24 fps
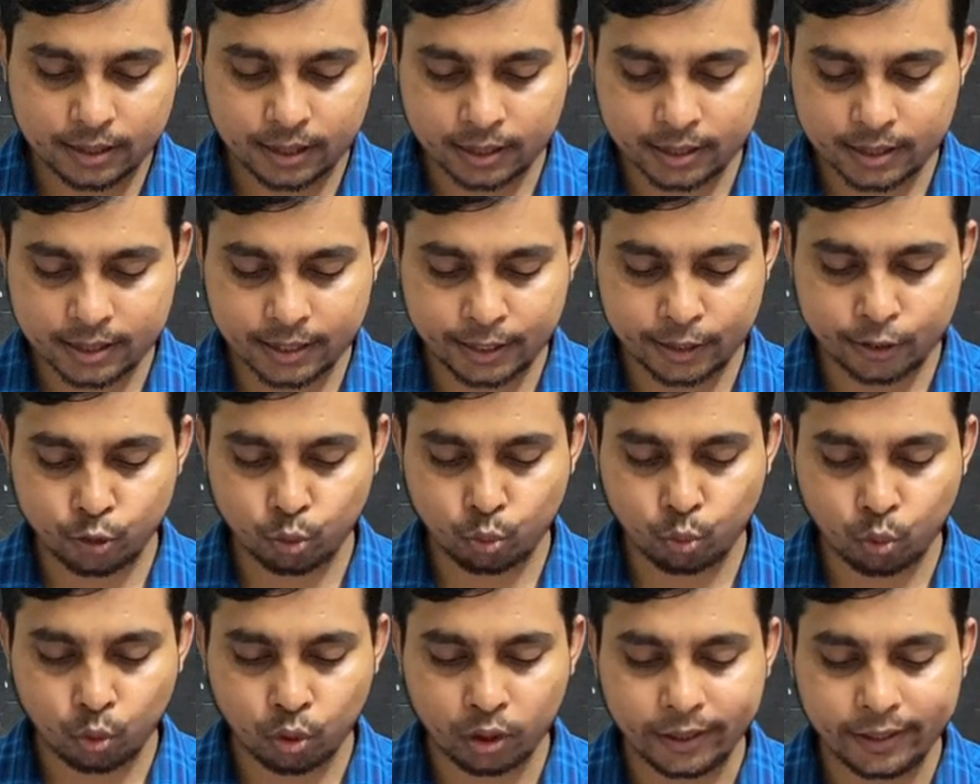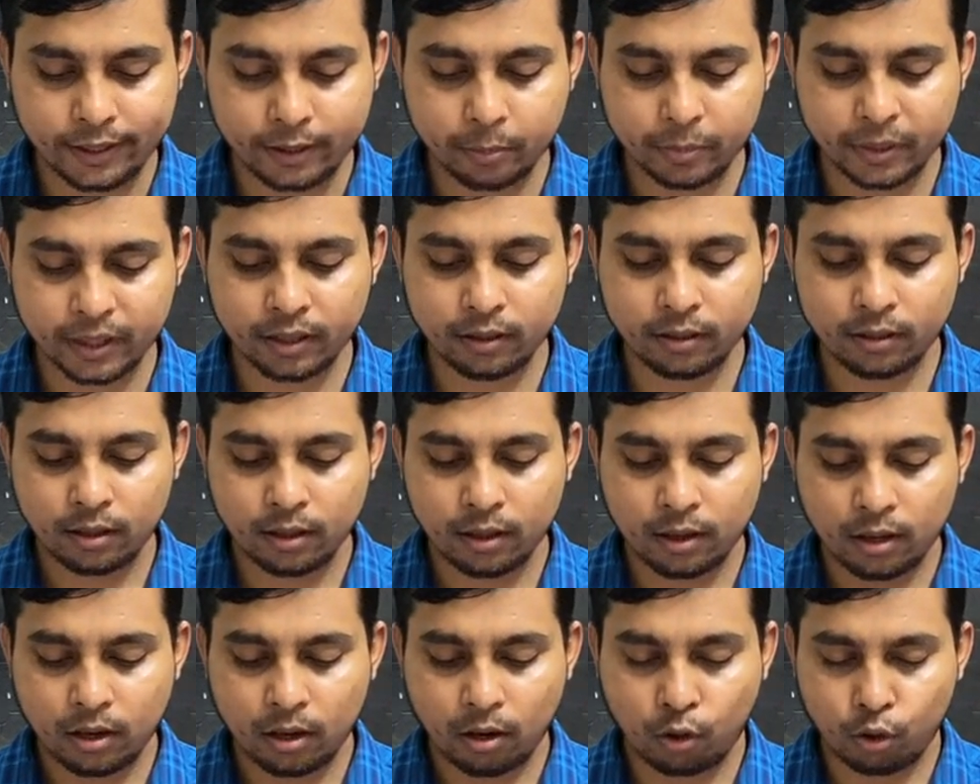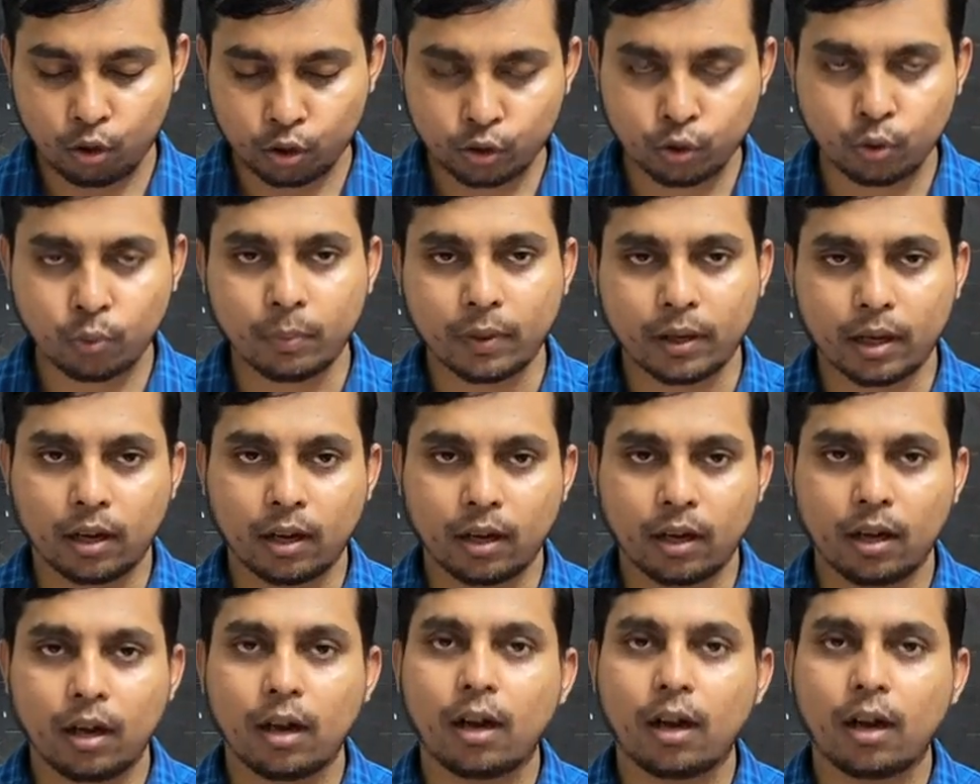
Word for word: জাস্ট এটুকু লিখবেন অথবা